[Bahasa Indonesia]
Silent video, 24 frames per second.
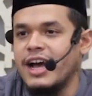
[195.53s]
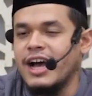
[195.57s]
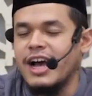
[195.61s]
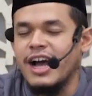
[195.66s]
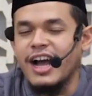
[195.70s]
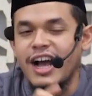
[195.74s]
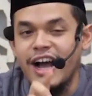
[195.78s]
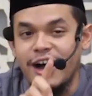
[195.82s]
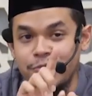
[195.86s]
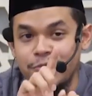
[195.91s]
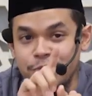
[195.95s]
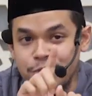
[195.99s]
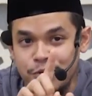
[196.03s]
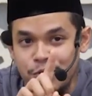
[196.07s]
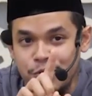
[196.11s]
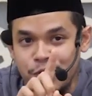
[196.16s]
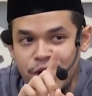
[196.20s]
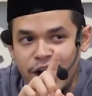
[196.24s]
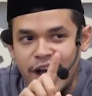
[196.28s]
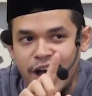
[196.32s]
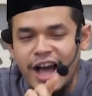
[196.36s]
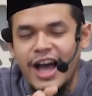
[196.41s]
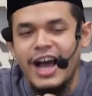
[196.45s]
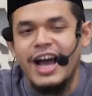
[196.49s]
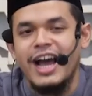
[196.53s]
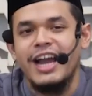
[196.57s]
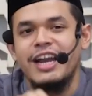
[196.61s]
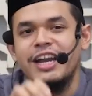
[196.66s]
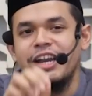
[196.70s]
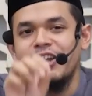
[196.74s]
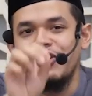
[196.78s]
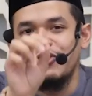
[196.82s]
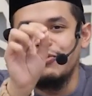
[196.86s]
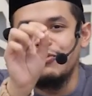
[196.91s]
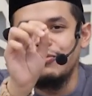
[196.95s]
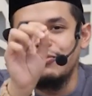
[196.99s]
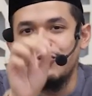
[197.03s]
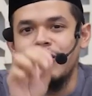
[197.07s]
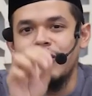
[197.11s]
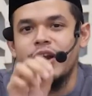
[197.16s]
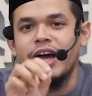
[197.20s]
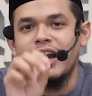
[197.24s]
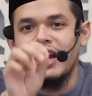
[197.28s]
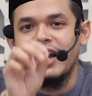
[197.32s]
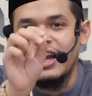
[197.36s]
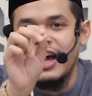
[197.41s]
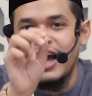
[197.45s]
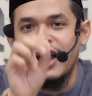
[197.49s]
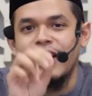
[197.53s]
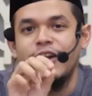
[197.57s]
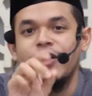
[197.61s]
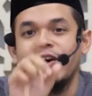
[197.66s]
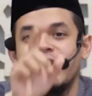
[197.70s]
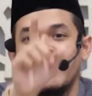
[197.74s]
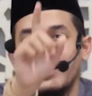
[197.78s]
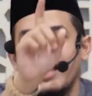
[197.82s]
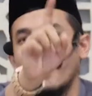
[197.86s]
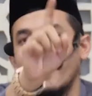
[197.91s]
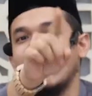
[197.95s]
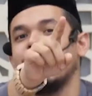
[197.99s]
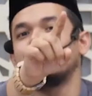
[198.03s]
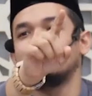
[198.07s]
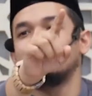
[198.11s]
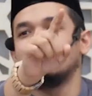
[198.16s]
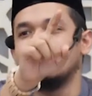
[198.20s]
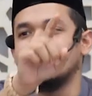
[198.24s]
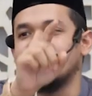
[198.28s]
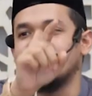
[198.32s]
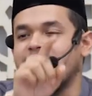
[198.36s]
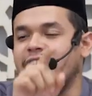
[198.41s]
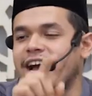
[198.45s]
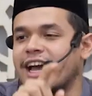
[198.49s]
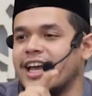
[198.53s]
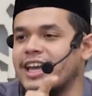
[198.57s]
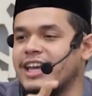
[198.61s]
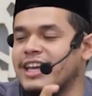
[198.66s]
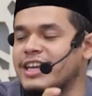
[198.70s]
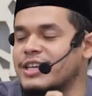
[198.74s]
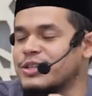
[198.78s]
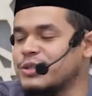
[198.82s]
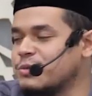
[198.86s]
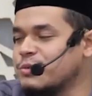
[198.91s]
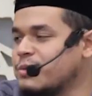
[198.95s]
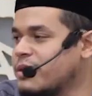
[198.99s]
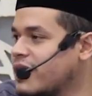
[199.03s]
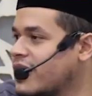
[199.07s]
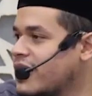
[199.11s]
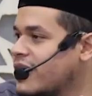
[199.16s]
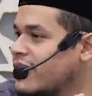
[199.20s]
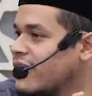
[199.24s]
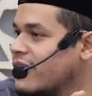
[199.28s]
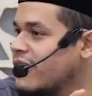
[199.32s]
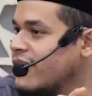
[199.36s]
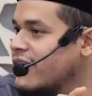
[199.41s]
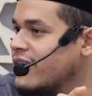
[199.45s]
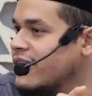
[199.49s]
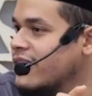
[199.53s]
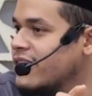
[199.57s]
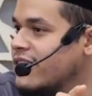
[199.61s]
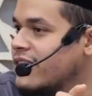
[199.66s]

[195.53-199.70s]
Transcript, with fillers: Kamu akan dikumpulkan dengan orang yang kamu cintai. Subhanallah.